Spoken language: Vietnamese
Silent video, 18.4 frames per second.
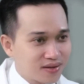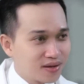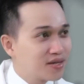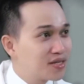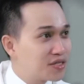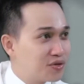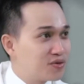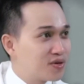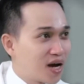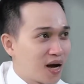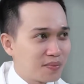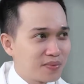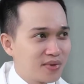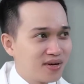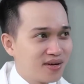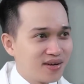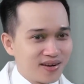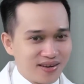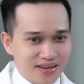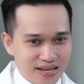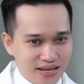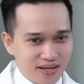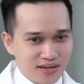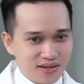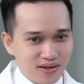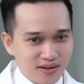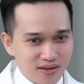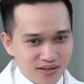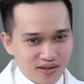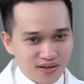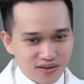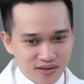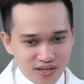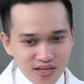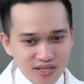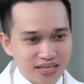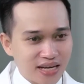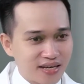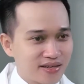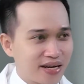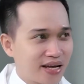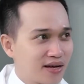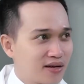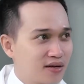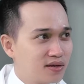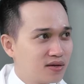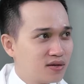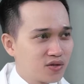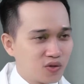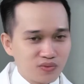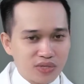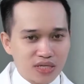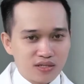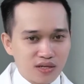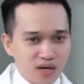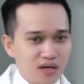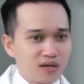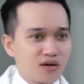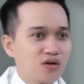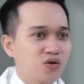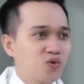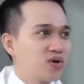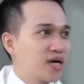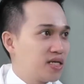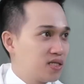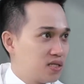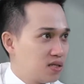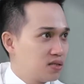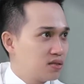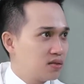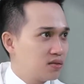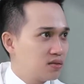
những cái trường hợp là khi sanh ra chúng ta sợ có đủ hai trứng đó